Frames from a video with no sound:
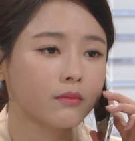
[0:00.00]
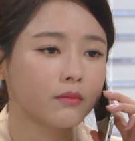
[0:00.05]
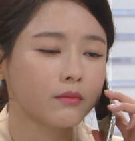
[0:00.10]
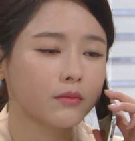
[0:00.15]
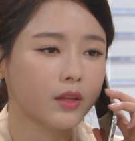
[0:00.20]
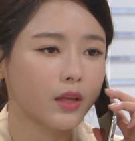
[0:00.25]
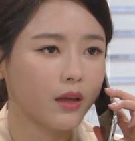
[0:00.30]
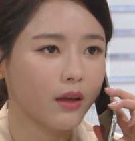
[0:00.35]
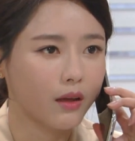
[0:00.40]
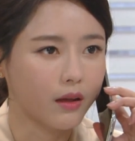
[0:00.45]

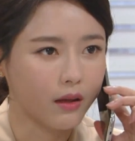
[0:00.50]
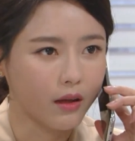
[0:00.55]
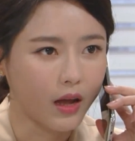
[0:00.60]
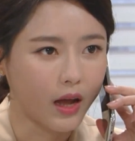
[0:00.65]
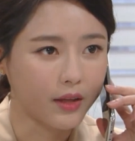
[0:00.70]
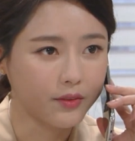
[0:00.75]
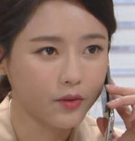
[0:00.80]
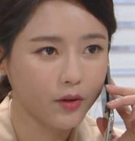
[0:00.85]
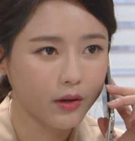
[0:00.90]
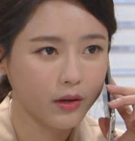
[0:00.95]
네,
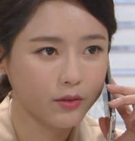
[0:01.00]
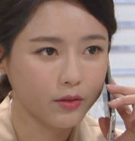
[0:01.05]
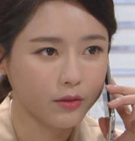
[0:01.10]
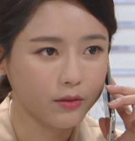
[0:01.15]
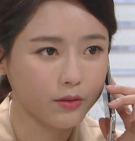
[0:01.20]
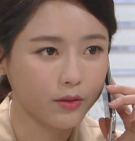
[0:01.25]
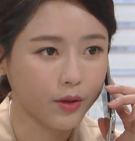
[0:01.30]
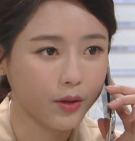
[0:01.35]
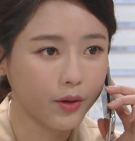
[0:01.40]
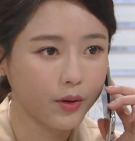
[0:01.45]

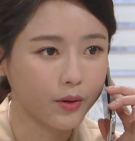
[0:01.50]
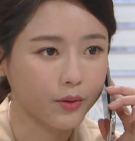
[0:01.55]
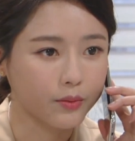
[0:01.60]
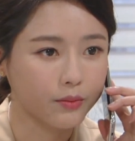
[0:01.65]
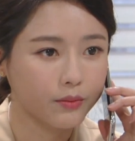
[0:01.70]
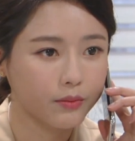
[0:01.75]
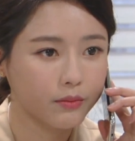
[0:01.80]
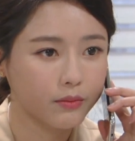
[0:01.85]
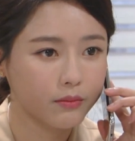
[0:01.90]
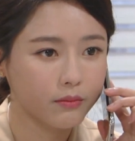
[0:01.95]
안녕하셨어요.
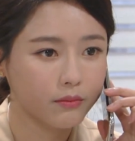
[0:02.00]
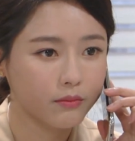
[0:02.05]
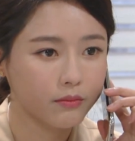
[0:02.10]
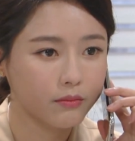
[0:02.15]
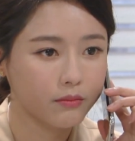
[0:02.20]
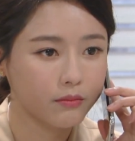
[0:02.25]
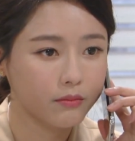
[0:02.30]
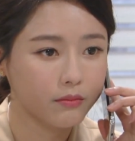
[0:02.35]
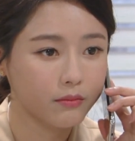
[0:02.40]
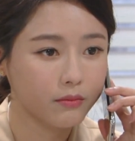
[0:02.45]

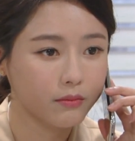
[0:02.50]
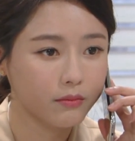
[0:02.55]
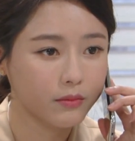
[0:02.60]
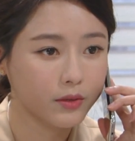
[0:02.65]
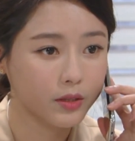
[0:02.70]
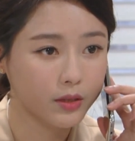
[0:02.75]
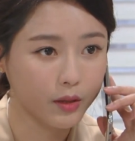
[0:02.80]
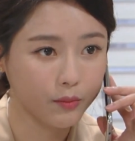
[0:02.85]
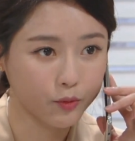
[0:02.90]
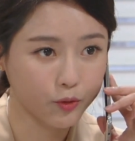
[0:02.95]

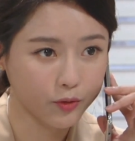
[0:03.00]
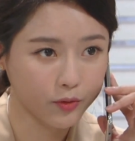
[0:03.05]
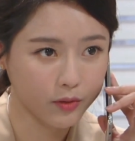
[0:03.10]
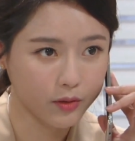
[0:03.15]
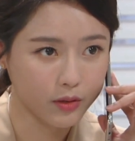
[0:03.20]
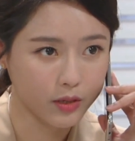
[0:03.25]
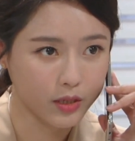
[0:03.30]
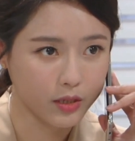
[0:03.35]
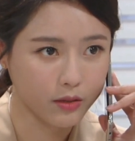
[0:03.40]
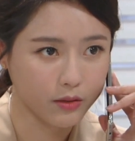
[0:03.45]
근데 무슨
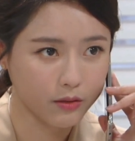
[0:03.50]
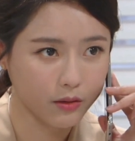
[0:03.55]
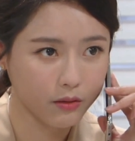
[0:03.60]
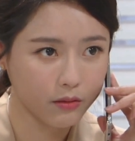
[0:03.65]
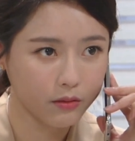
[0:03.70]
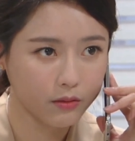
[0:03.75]
일이시죠?